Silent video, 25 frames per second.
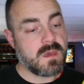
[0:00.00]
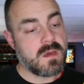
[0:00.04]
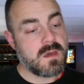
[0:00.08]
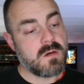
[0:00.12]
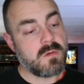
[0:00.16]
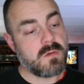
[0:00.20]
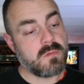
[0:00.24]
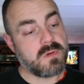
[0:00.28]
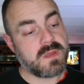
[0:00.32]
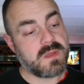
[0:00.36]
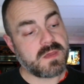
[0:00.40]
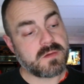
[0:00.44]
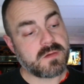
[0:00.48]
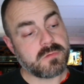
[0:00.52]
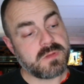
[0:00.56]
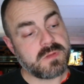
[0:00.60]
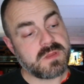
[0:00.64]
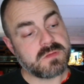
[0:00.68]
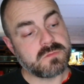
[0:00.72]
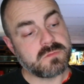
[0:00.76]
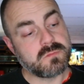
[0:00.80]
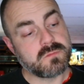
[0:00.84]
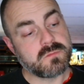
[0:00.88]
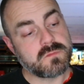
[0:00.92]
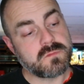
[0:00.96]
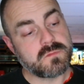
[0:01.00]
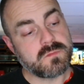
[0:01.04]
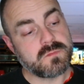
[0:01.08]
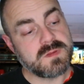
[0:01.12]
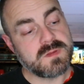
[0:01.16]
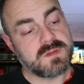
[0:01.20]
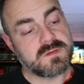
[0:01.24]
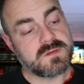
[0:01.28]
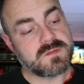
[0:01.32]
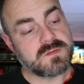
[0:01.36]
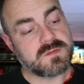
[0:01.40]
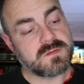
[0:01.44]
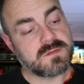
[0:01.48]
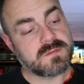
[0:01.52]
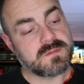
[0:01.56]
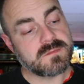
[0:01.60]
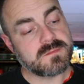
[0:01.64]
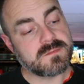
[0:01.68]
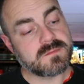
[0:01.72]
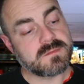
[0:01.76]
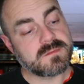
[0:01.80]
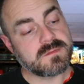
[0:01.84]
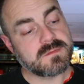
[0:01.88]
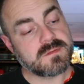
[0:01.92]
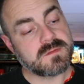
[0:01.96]
On les reconnaît tout de suite
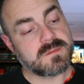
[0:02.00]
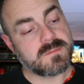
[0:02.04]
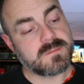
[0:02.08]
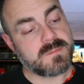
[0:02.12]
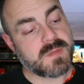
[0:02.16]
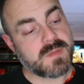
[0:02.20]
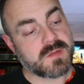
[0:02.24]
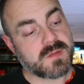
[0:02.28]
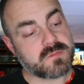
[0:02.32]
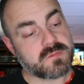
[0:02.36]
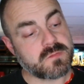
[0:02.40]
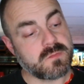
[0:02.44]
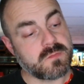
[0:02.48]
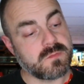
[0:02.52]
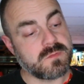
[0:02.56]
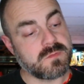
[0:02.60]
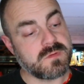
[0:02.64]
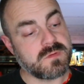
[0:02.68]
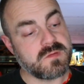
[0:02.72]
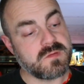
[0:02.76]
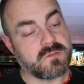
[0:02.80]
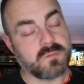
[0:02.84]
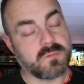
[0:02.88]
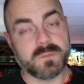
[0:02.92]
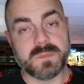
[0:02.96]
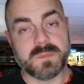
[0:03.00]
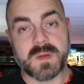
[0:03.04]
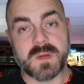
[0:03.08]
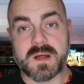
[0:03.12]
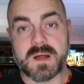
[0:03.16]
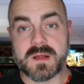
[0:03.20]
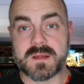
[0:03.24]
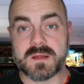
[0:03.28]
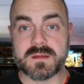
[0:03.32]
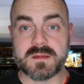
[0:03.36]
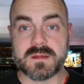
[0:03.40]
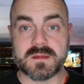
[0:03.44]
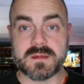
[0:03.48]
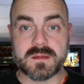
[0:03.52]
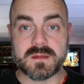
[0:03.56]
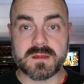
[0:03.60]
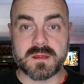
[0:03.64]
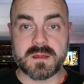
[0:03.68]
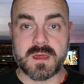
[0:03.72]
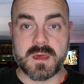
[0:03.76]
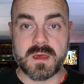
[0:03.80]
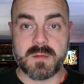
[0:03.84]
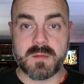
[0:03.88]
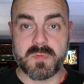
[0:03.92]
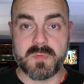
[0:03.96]
parce qu'ils n'ont pas
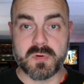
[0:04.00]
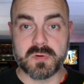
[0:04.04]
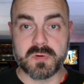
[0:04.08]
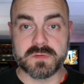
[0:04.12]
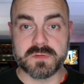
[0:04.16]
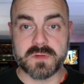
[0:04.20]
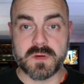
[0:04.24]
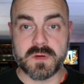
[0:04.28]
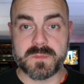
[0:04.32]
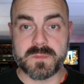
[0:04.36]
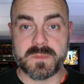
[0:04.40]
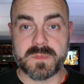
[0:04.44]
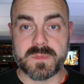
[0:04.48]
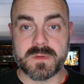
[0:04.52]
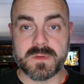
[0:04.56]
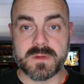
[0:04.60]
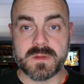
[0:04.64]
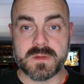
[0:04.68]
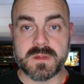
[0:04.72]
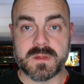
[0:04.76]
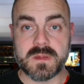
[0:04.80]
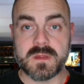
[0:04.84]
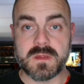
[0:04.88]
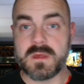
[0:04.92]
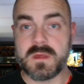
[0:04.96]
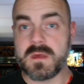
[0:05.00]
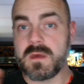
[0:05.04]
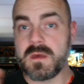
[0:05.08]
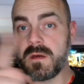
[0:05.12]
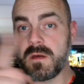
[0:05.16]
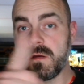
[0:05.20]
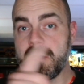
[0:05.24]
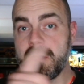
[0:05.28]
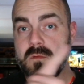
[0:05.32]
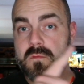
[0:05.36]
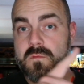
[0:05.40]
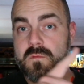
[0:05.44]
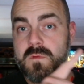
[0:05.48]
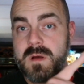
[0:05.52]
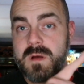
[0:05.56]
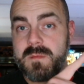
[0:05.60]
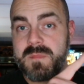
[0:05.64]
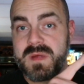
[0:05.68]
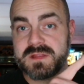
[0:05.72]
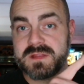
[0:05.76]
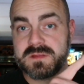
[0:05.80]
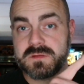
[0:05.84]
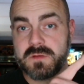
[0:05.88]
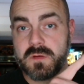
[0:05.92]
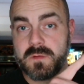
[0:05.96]
un ball top ou un
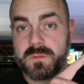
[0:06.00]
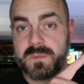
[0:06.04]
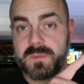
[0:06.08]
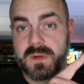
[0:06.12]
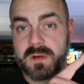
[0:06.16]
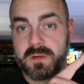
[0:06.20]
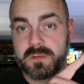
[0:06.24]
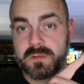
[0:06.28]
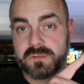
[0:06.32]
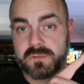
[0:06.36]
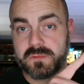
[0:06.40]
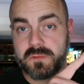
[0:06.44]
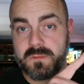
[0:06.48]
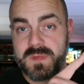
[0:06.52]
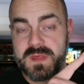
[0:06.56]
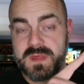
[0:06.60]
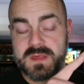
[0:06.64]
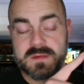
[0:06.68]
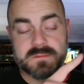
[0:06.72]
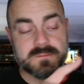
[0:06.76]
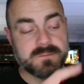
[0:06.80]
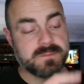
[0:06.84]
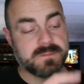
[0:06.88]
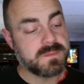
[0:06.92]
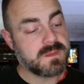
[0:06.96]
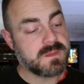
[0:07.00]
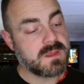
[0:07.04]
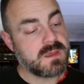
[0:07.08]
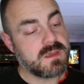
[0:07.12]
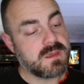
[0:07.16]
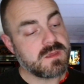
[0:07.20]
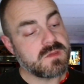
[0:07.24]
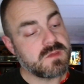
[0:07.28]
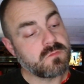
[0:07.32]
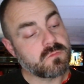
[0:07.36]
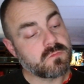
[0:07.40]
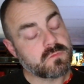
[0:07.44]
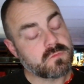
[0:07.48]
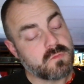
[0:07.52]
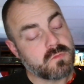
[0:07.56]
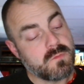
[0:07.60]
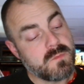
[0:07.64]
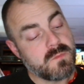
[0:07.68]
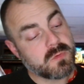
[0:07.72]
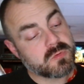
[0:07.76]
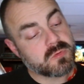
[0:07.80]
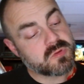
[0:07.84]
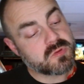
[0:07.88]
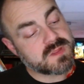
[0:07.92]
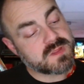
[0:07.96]
bat top à leur sommet. Ils ont ce
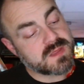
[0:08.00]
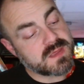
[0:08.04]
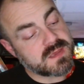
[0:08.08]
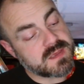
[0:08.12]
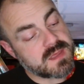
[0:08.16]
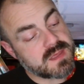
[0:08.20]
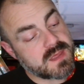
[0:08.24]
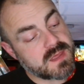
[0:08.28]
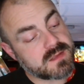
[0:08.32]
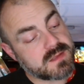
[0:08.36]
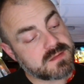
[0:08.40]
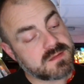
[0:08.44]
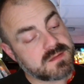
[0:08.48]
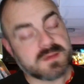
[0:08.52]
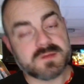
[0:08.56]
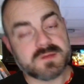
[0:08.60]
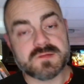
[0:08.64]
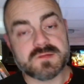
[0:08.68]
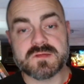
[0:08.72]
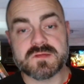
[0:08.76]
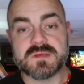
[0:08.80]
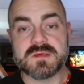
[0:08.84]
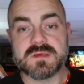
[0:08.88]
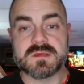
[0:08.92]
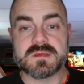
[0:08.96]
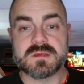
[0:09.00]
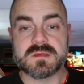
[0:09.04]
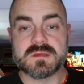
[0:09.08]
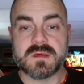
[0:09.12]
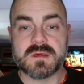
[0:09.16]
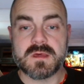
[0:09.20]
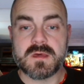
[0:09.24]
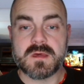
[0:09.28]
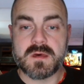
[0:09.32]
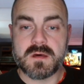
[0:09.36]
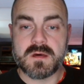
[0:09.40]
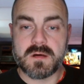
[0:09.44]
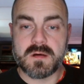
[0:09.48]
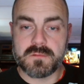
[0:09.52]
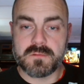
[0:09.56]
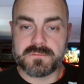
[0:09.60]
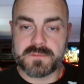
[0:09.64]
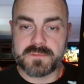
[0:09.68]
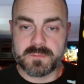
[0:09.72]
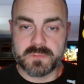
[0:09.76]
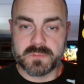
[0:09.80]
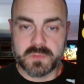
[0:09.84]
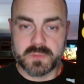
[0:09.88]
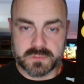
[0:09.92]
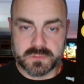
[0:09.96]
manche très caractéristique en
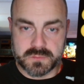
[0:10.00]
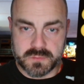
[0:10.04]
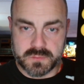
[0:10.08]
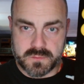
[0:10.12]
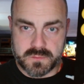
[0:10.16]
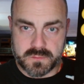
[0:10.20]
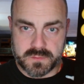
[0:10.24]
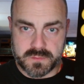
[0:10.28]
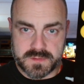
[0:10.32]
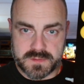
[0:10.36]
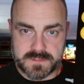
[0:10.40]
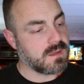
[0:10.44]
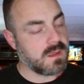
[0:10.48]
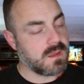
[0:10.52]
forme d'octogone,